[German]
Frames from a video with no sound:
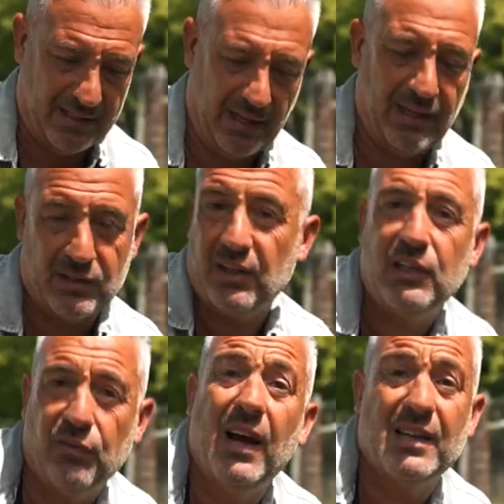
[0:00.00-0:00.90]
Ja? Also
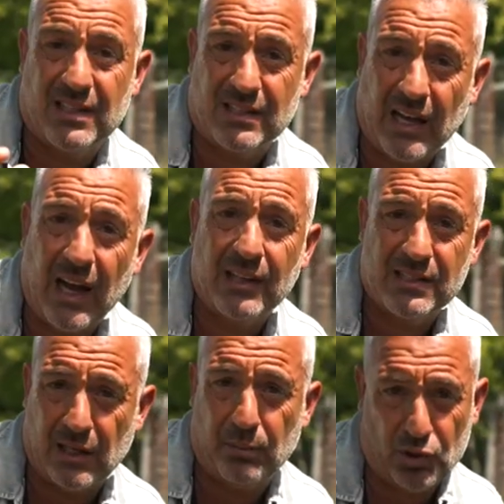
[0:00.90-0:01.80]
ich war es jetzt gerade
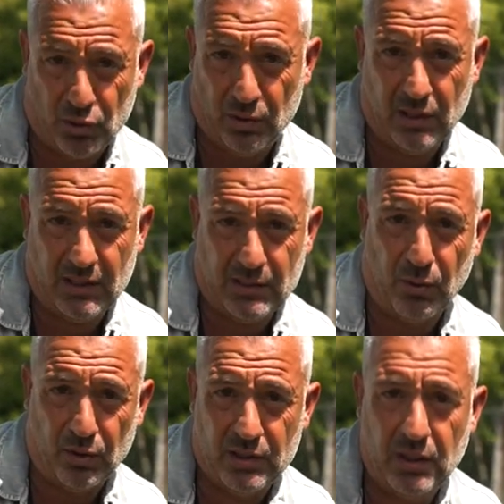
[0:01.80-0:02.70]
selber schuld, dass
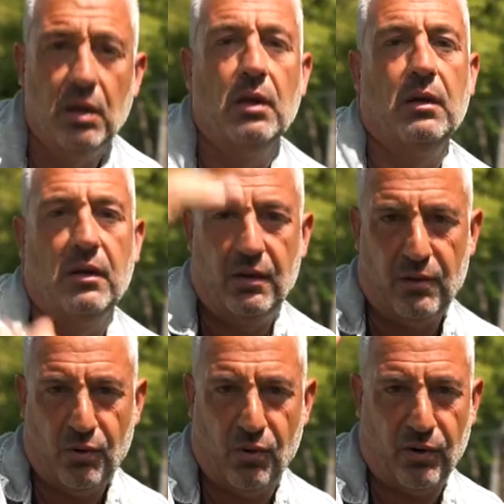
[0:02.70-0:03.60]
Monty
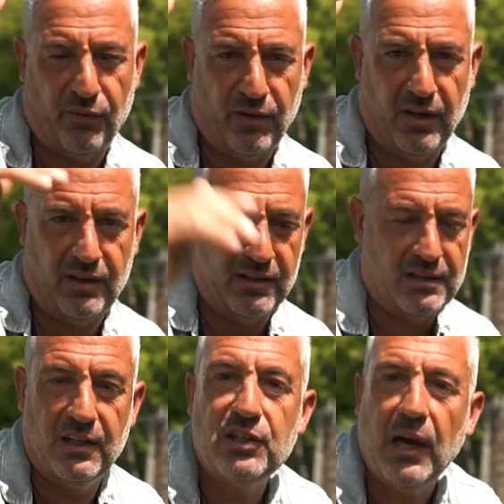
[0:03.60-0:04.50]
hochgefahren
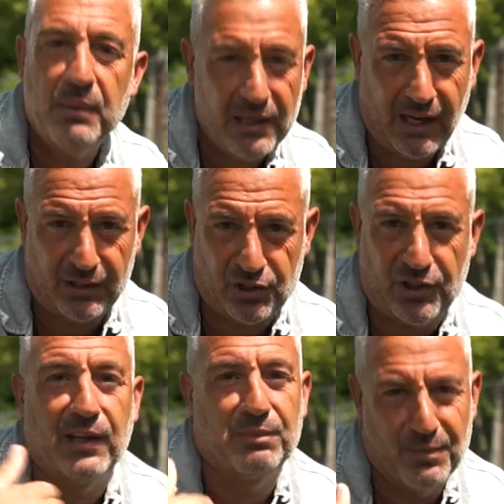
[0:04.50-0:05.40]
ist. Ich habe ihn
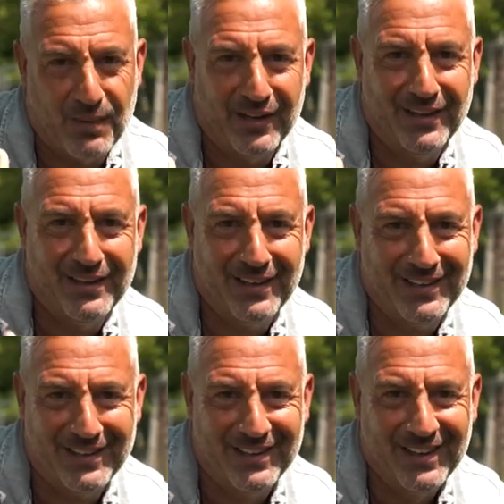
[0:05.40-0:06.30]
angesteckt mit meiner
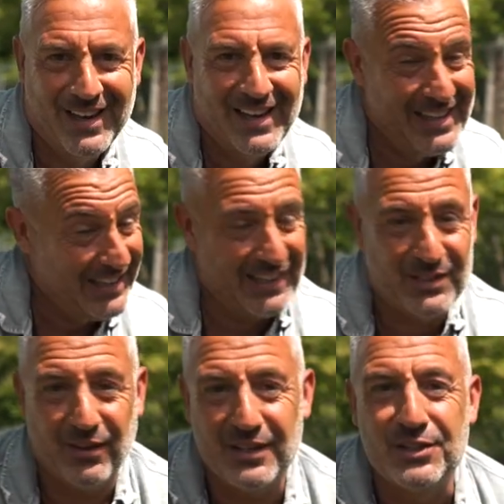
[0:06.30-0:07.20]
Energie.
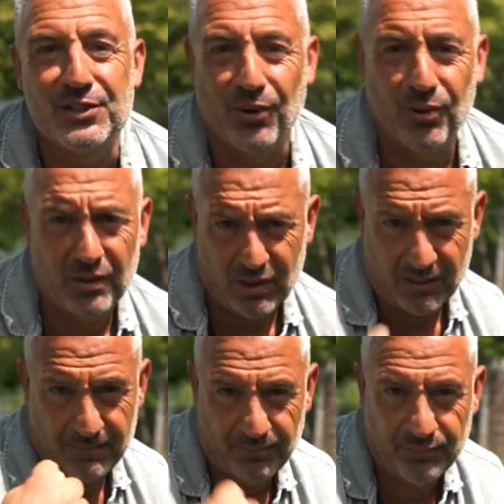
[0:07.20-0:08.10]
Also war es nicht der Hund,
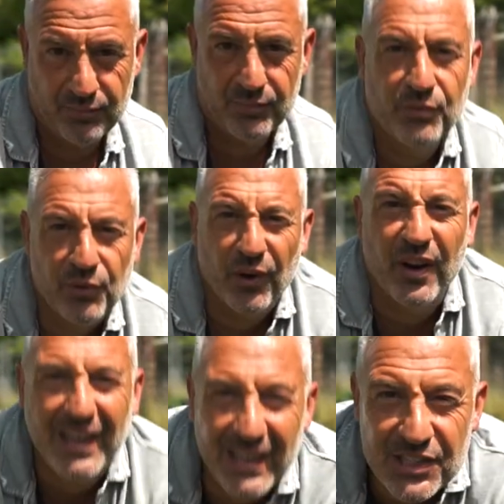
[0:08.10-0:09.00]

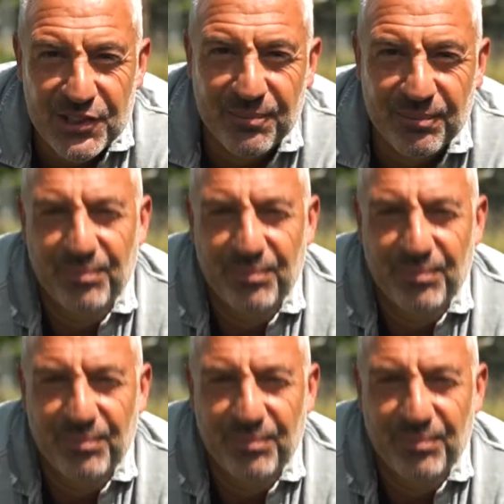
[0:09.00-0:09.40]
sondern ich.